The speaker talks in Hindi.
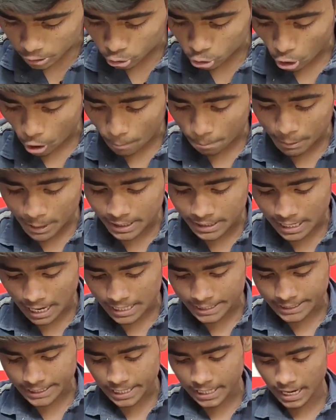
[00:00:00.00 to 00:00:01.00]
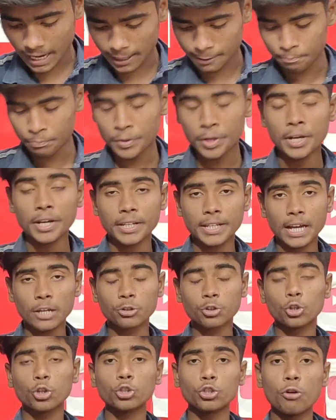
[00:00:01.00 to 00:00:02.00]
में टॉपिक कैसे लाए या
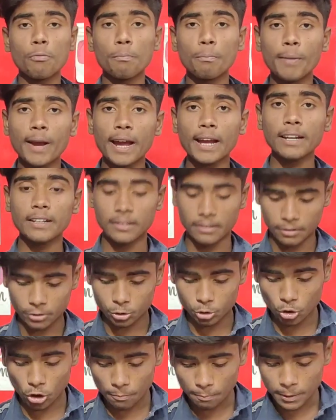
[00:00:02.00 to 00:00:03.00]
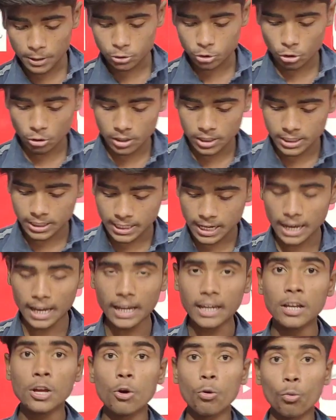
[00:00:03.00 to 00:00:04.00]
जो जो मेन टॉपिक जो लिखे
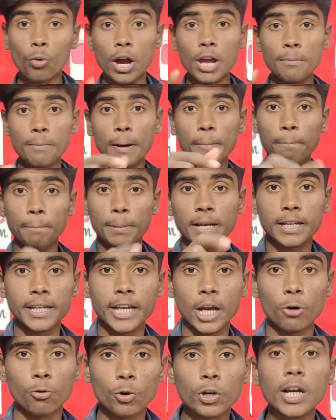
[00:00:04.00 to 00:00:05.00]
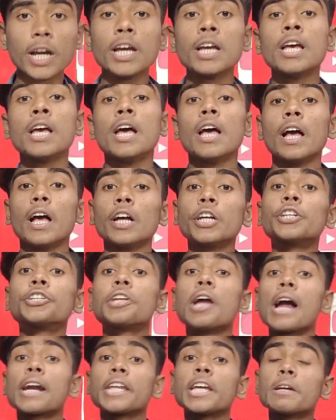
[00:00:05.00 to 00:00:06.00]
हैं वही मैं पिक किया हूँ ओके
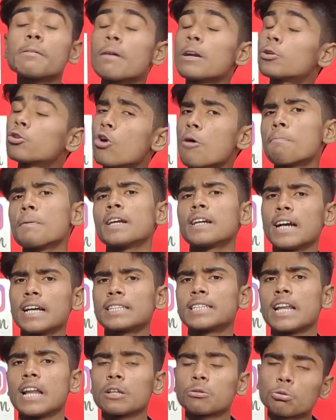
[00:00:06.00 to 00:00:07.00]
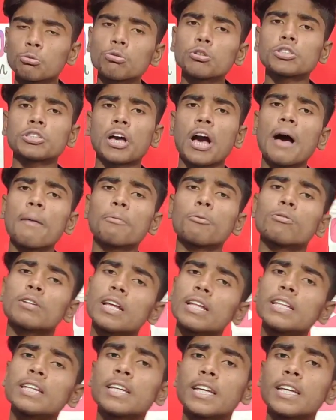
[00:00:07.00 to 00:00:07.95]
स्टार्टिंग में टॉपिक कैसे लाए तो दोस्त आपको बता